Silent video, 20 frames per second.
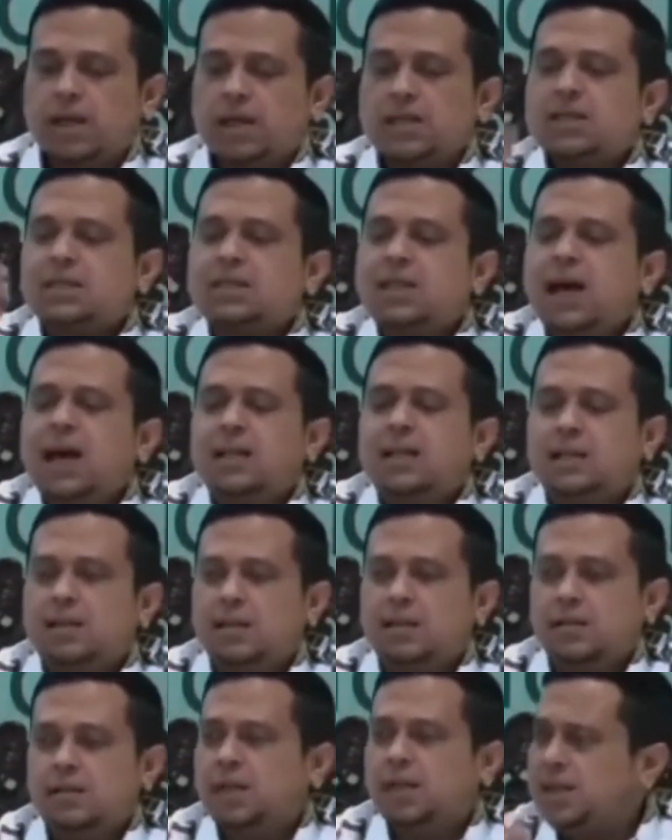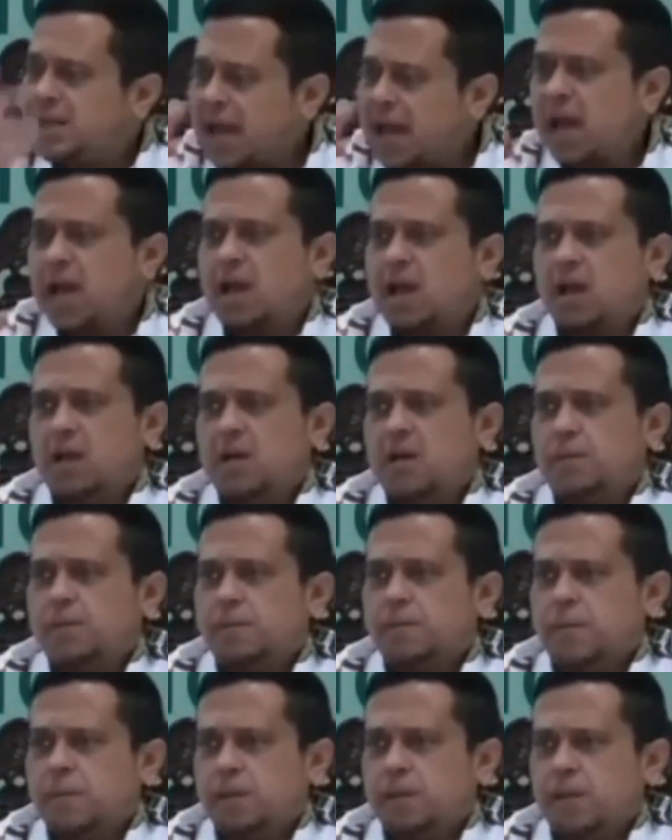Start, tidak.
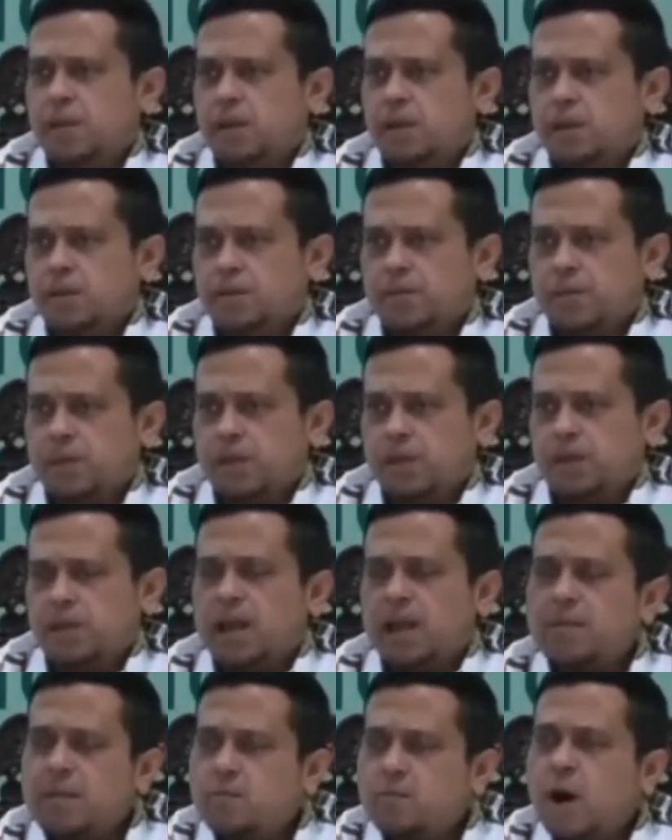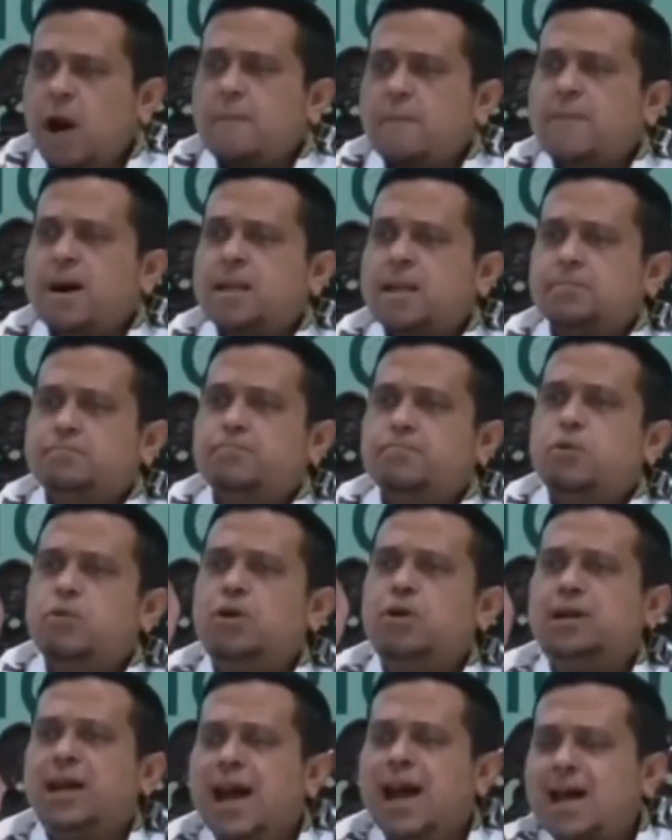Nabi Muhammad
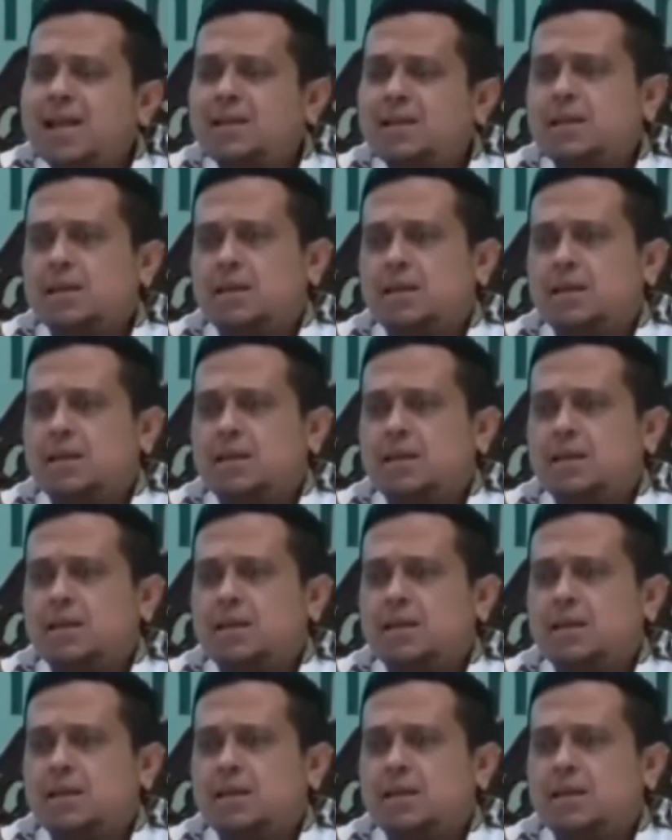bukan